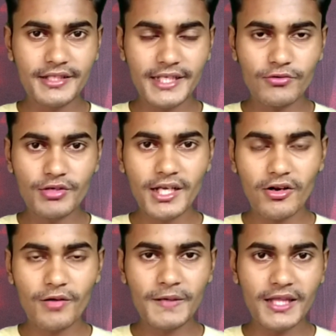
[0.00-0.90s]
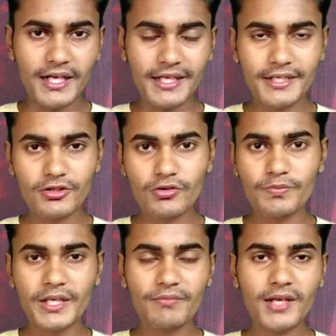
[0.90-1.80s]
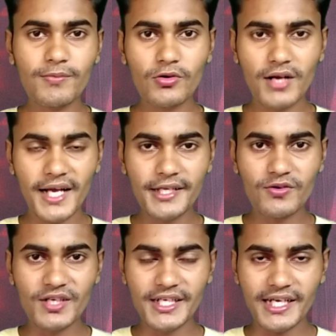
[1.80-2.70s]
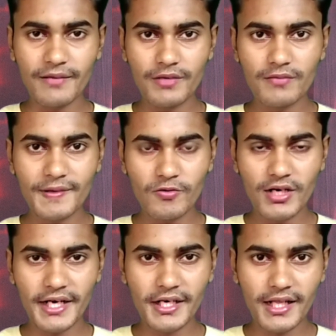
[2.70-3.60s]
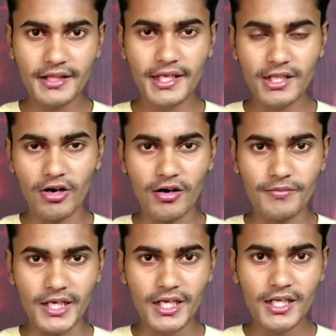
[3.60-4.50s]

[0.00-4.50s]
যে উইনার হবে তাকে কিন্তু বিএমডাব্লিউ গাড়ি কোটি টাকা বিএমডাব্লিউ গাড়িটা দিয়ে দেওয়া হবে